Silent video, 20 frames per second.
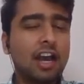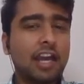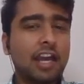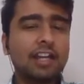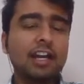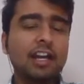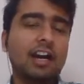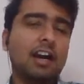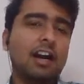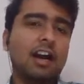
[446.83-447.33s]

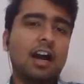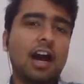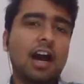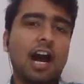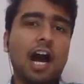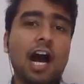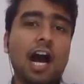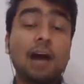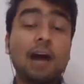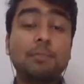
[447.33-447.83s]
है ना
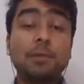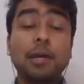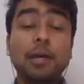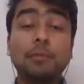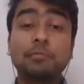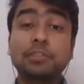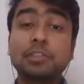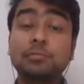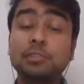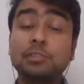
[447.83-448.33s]
आप
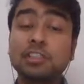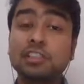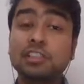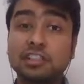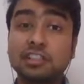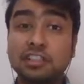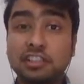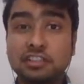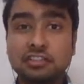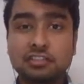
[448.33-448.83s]
एमसीबी
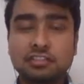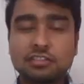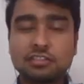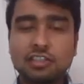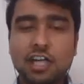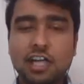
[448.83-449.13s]
सर्किट